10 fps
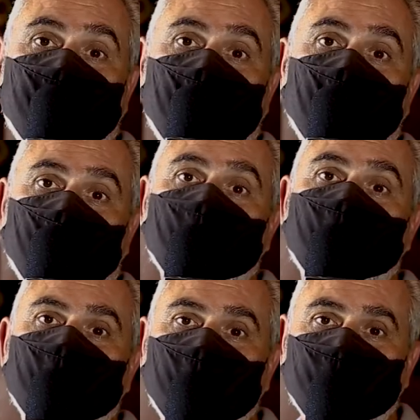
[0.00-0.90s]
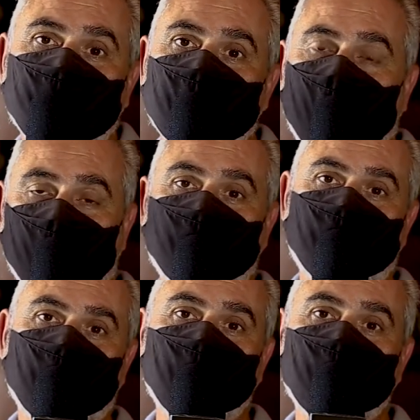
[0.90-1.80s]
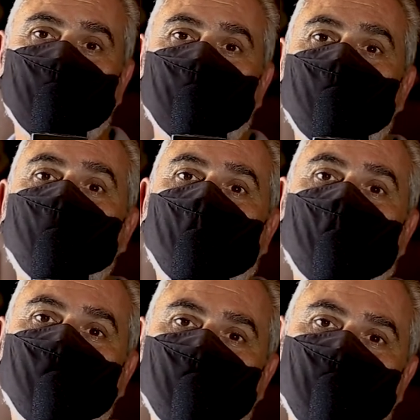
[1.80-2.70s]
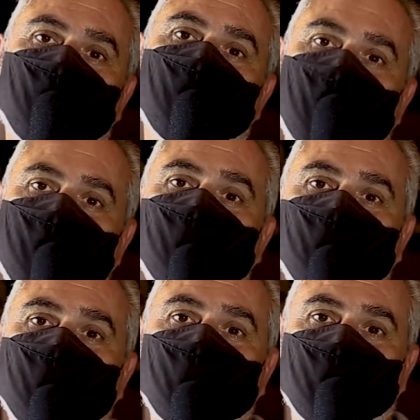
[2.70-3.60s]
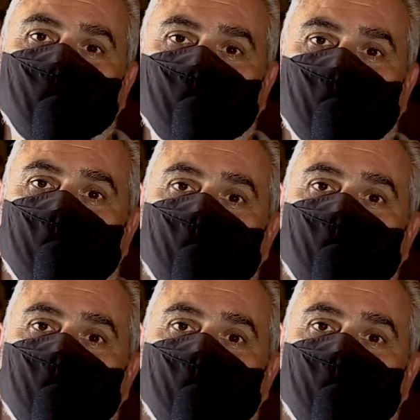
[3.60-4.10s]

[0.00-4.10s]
ver, inclusive, ao fundo, o prédio do edifício, né?